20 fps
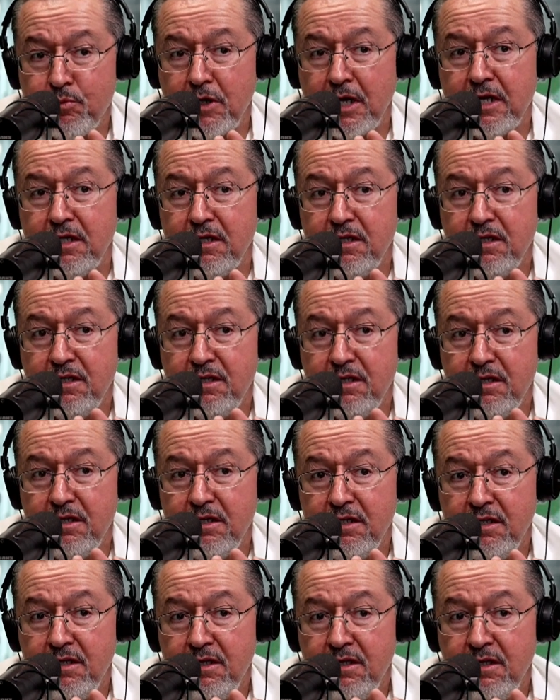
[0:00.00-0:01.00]
ahí.
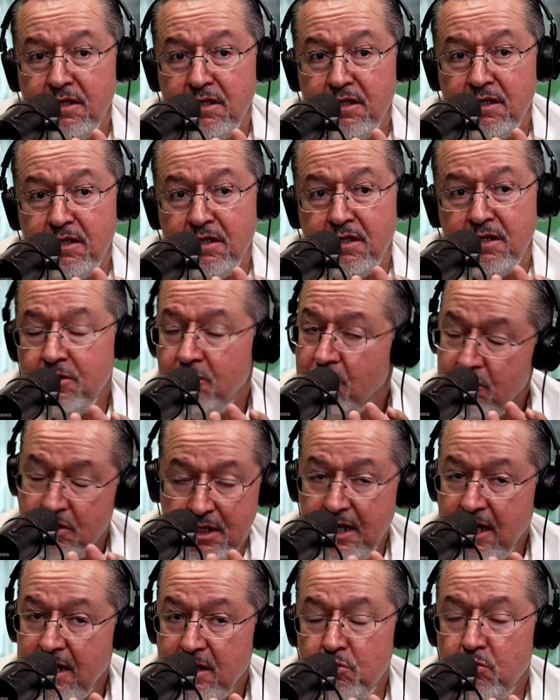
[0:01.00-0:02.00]
No tiene
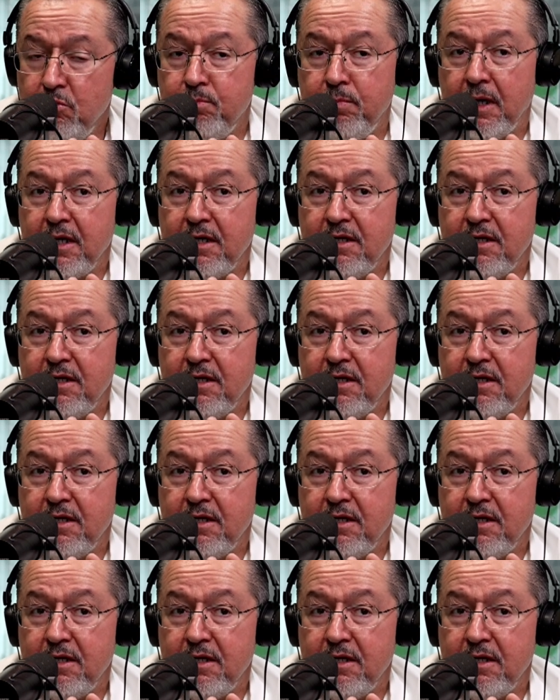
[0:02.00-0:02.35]
la culpa.